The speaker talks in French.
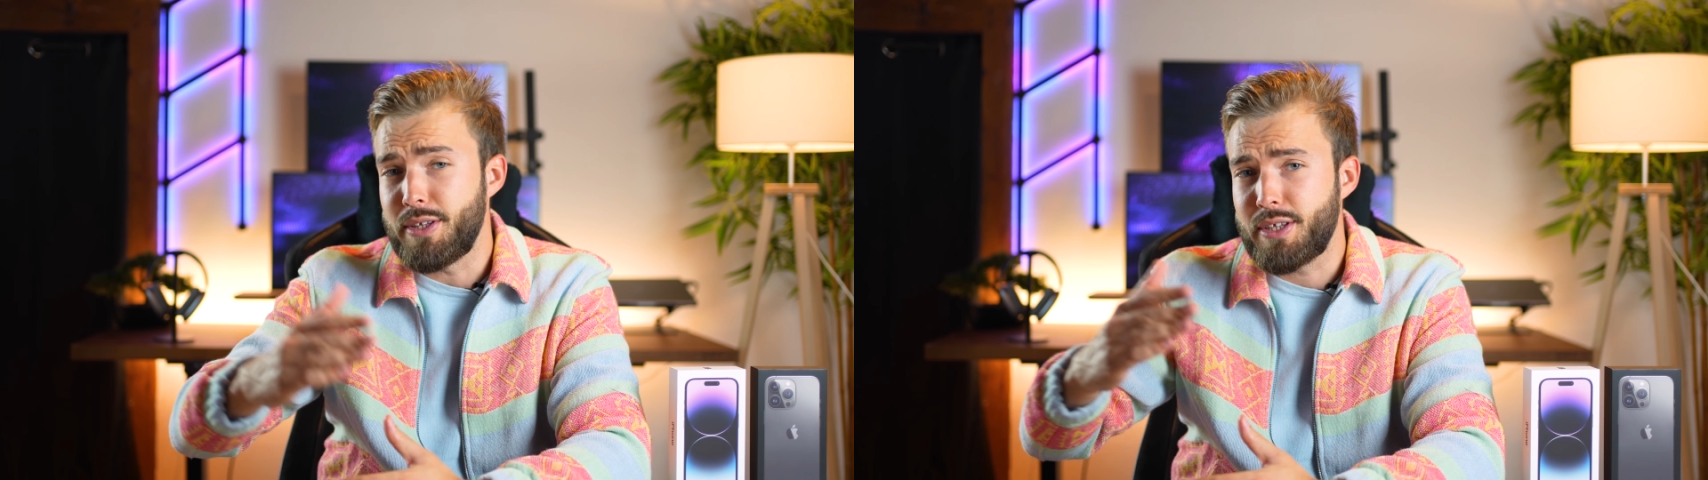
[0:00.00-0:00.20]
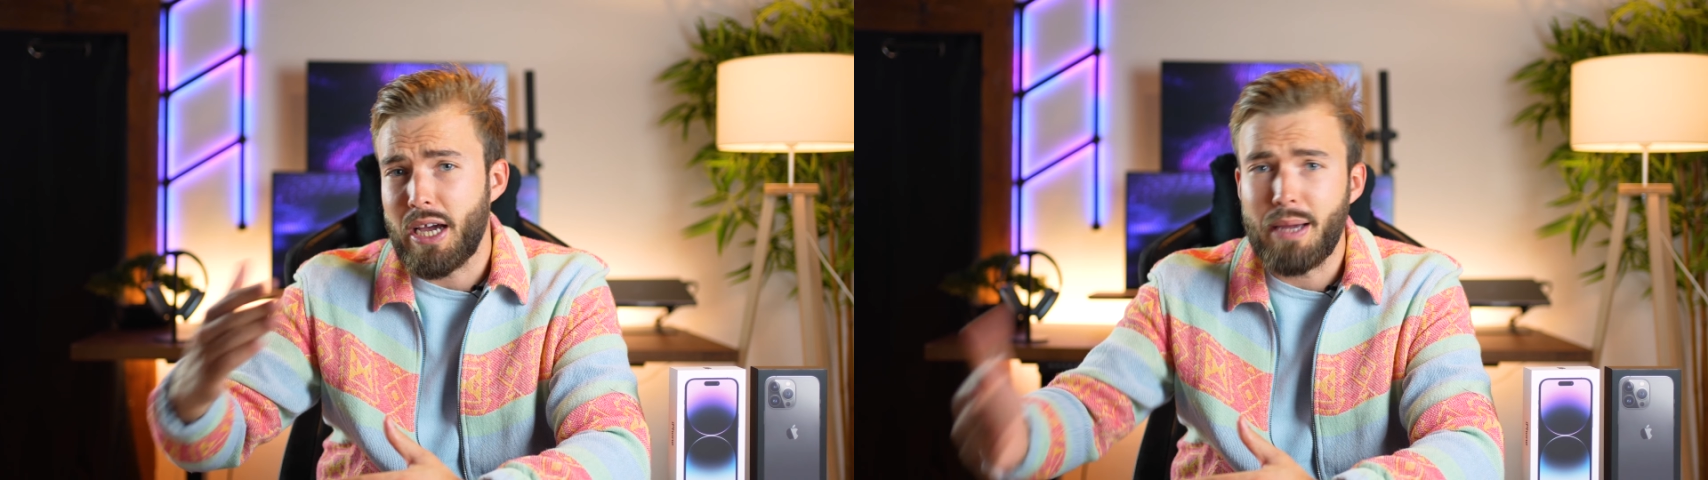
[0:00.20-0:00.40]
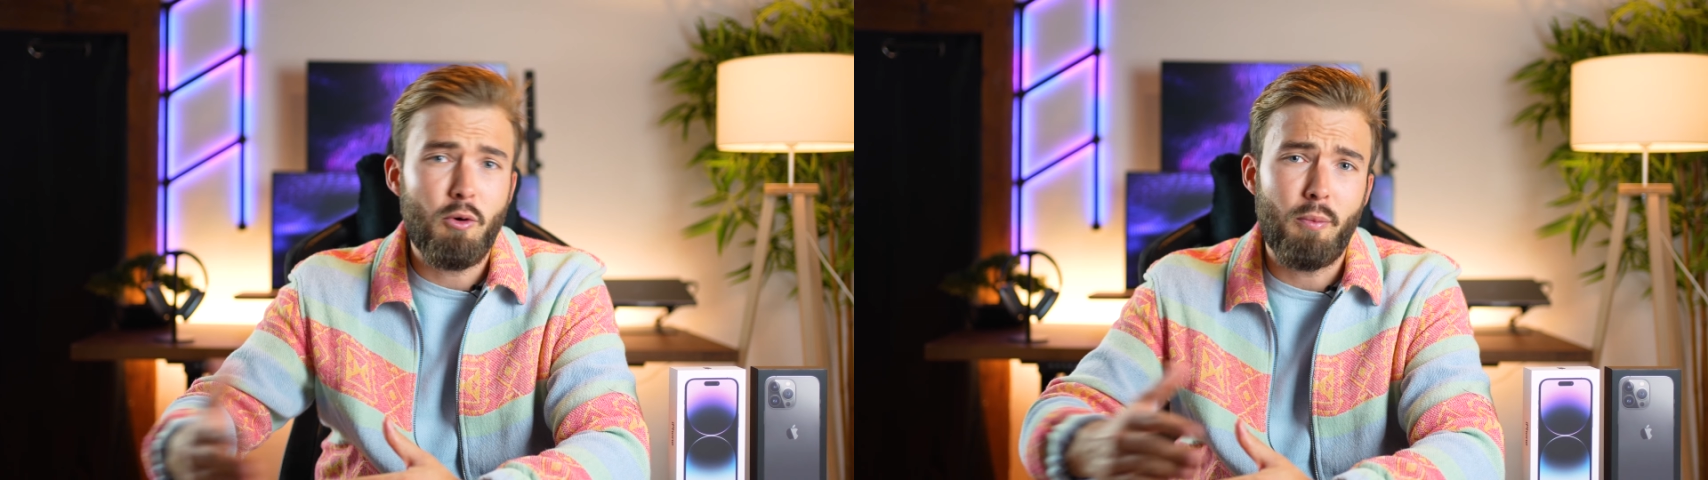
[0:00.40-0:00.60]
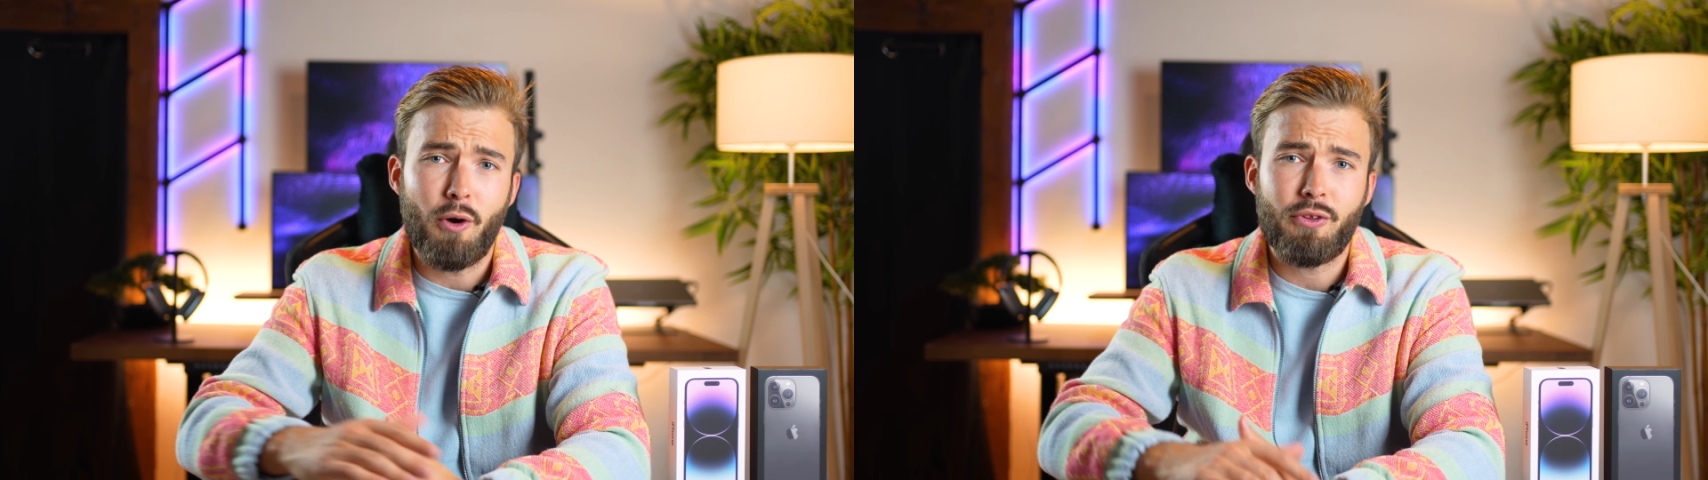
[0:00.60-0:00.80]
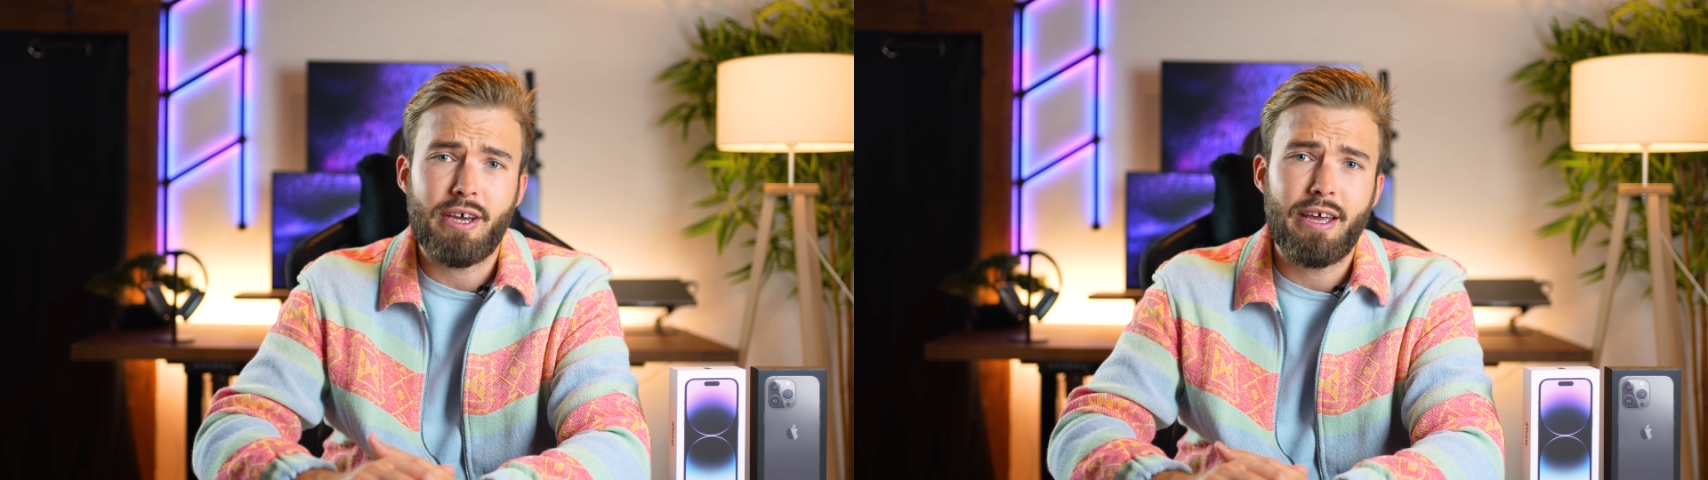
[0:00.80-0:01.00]
des très beaux
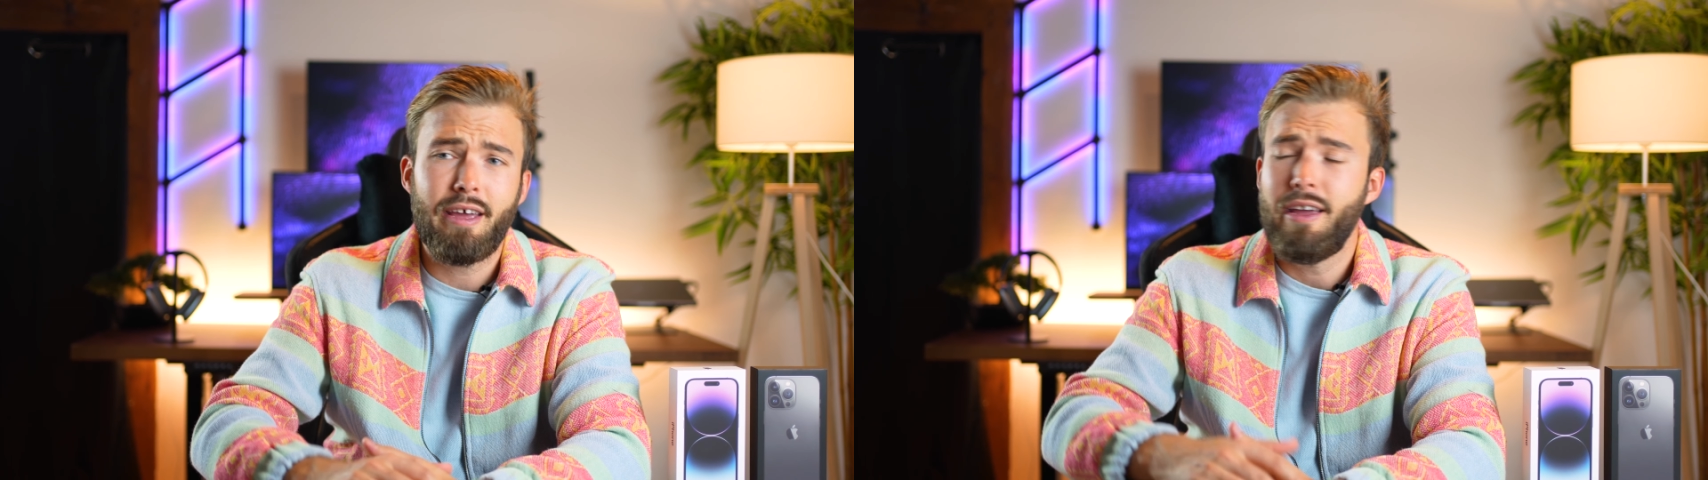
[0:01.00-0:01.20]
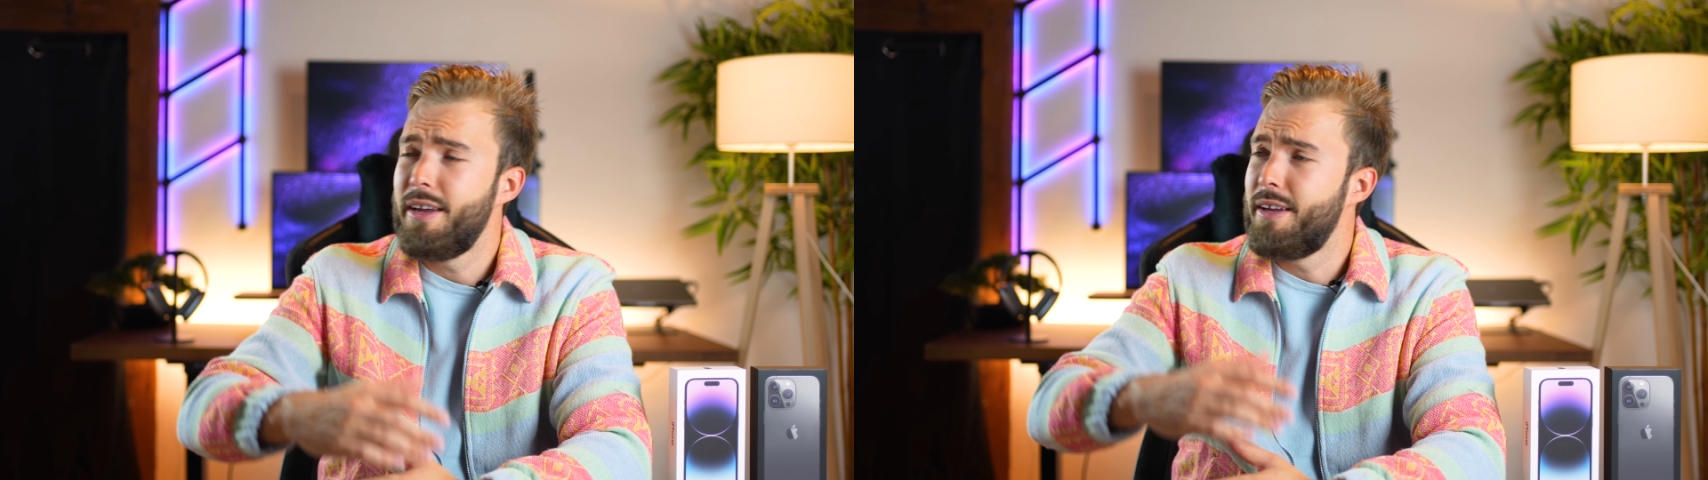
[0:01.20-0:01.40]
portraits,